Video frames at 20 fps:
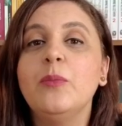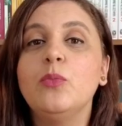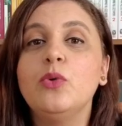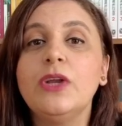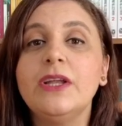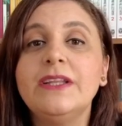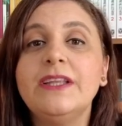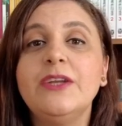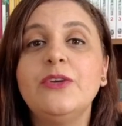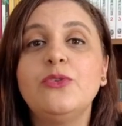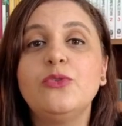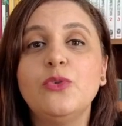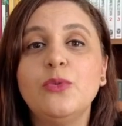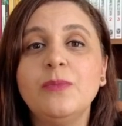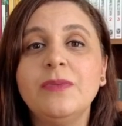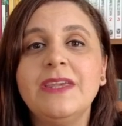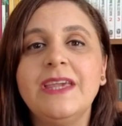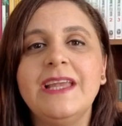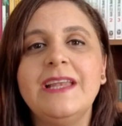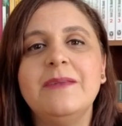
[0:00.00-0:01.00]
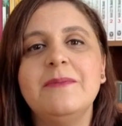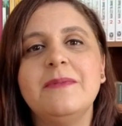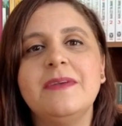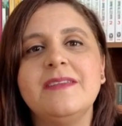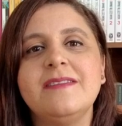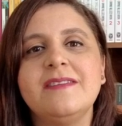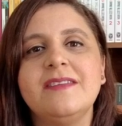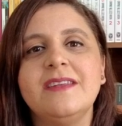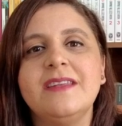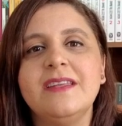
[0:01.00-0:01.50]
Burada Rum
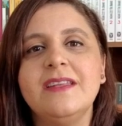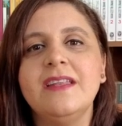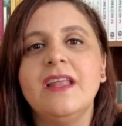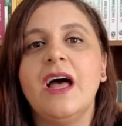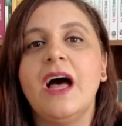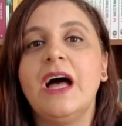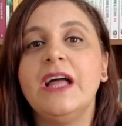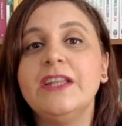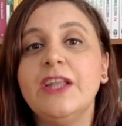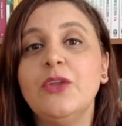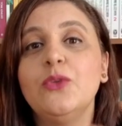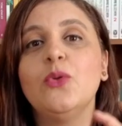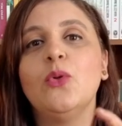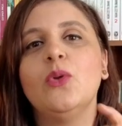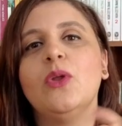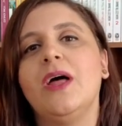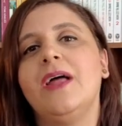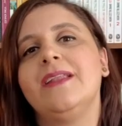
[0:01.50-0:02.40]
kelimesinin Anadolu